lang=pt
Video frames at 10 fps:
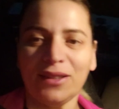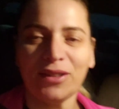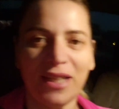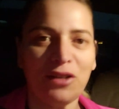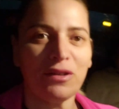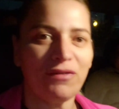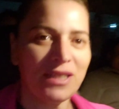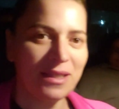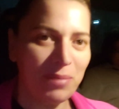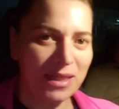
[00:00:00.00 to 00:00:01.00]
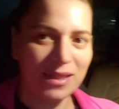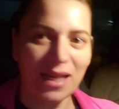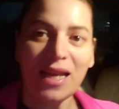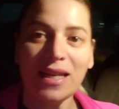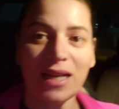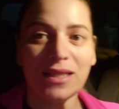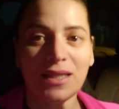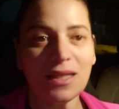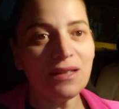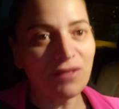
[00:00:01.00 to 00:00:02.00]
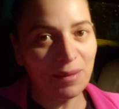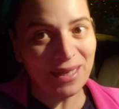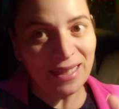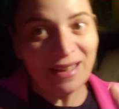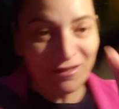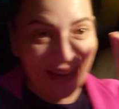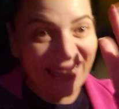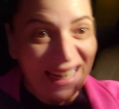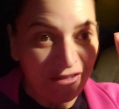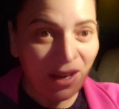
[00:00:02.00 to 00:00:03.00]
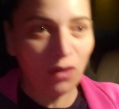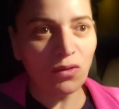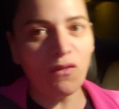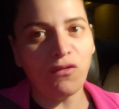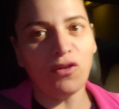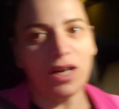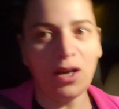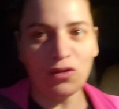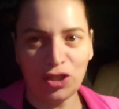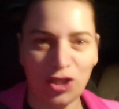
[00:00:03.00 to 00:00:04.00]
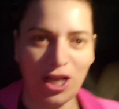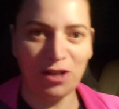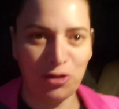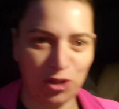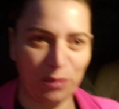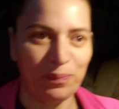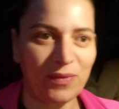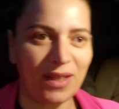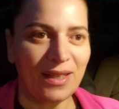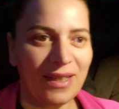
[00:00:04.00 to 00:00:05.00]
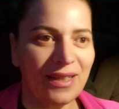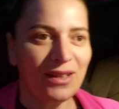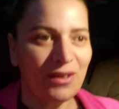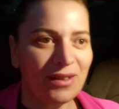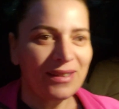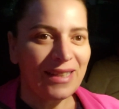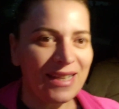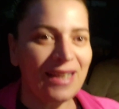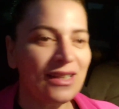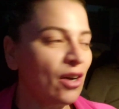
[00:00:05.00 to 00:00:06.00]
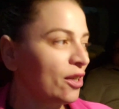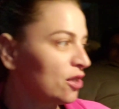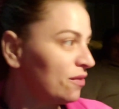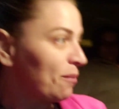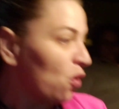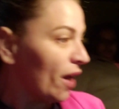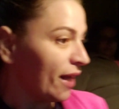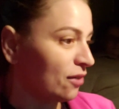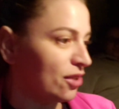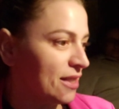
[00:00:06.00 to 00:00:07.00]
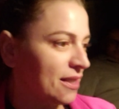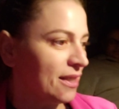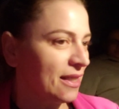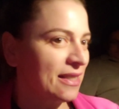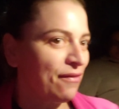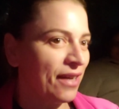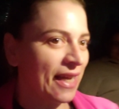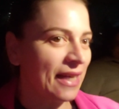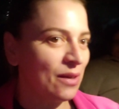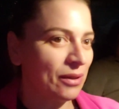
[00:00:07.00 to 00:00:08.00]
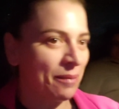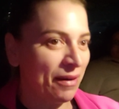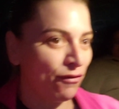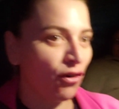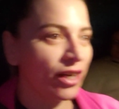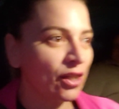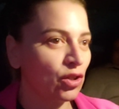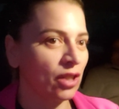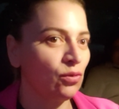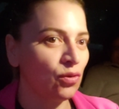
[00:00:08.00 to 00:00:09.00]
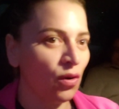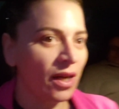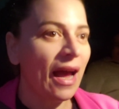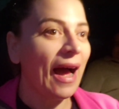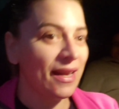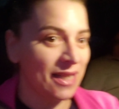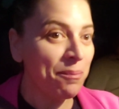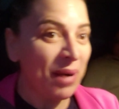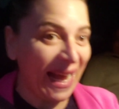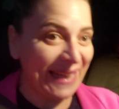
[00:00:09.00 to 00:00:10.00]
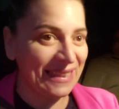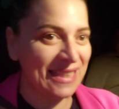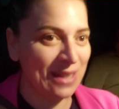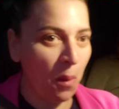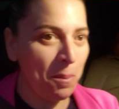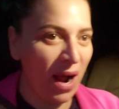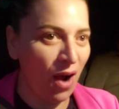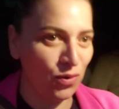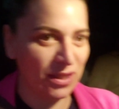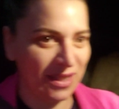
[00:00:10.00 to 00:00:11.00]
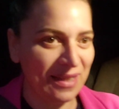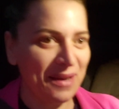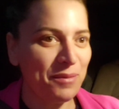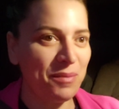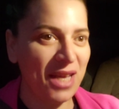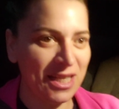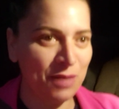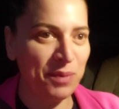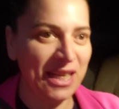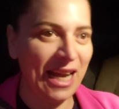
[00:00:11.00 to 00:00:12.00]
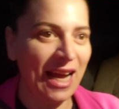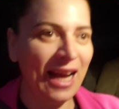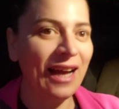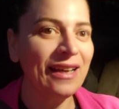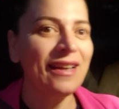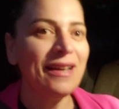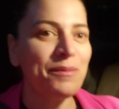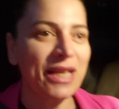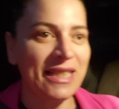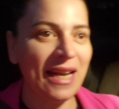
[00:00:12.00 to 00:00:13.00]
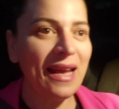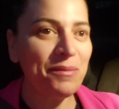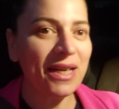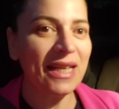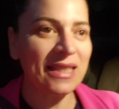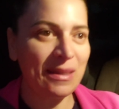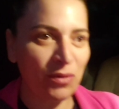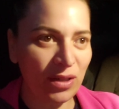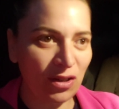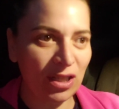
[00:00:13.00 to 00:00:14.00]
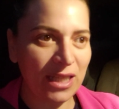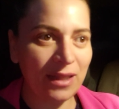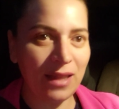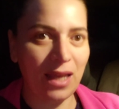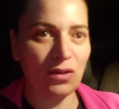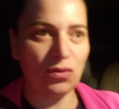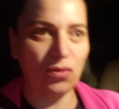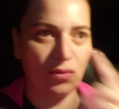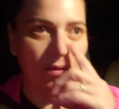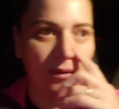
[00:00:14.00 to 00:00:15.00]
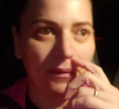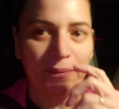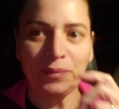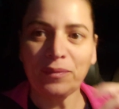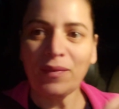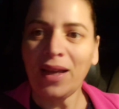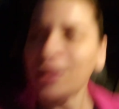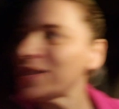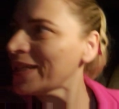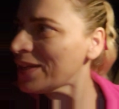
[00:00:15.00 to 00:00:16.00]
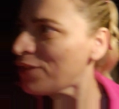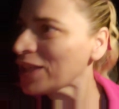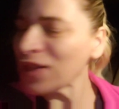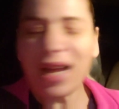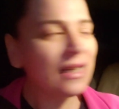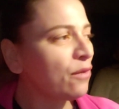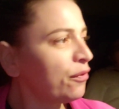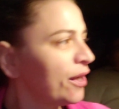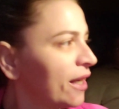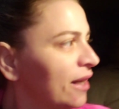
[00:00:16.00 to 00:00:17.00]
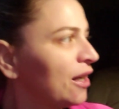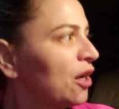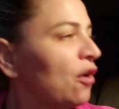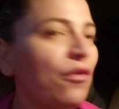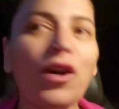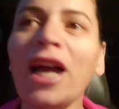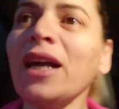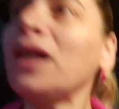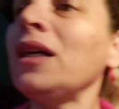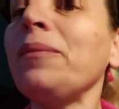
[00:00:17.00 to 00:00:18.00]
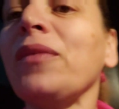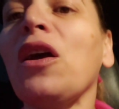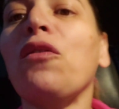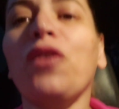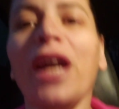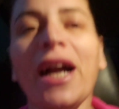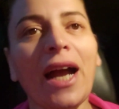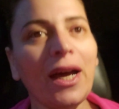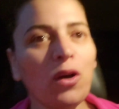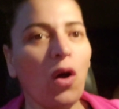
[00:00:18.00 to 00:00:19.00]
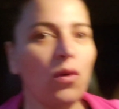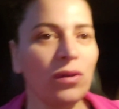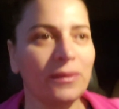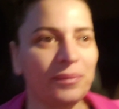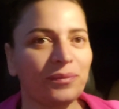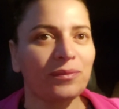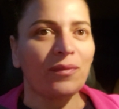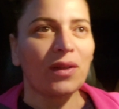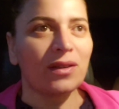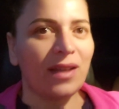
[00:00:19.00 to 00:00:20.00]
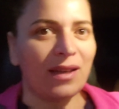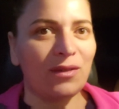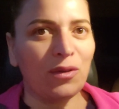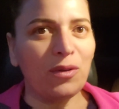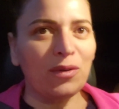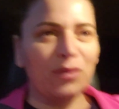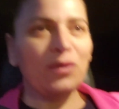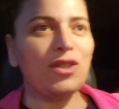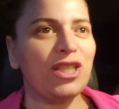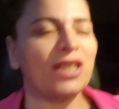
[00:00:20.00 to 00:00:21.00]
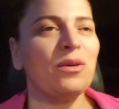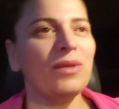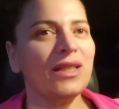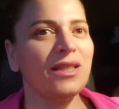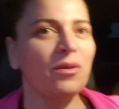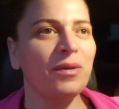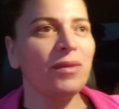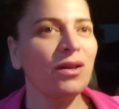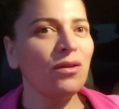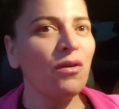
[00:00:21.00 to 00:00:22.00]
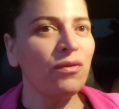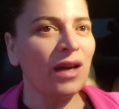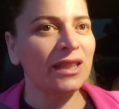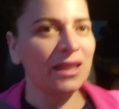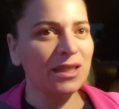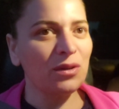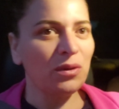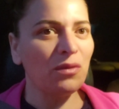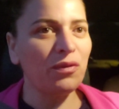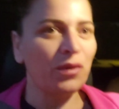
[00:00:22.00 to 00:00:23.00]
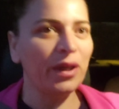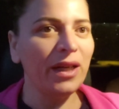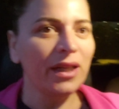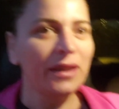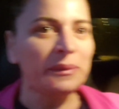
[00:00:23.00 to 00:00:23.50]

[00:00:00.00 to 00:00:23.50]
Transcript: eu creio que vai ser benção. E a Ticiane vai, me, vai gravar o louvor lá hoje, gente. E na hora que eu estiver morrendo, Ticiane, que você vê que a língua tá pra fora, que eu já aí não tô. Aí você para, você dá um pause pra me respirar. Porque você lembra, né? Você sabe que o negócio é tenso. É. Eu não sei quem achou. Ah, não, foi a. Né? Foi a, foi a Carol no, no dia que eu ministrei o primeiro louvo, a dança do louvor,